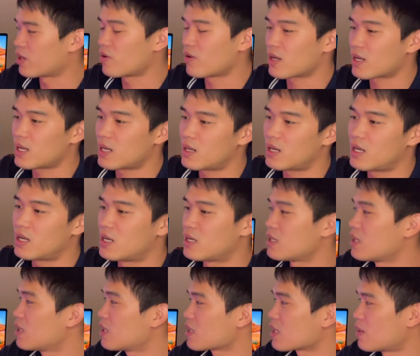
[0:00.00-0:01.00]
và
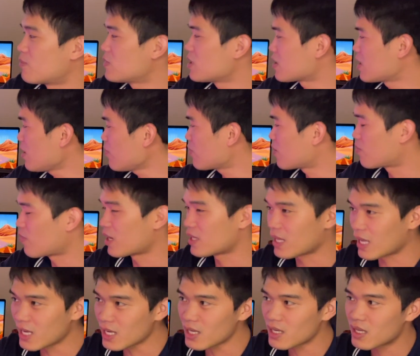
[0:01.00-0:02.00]
cắm trực tiếp vào máy tính.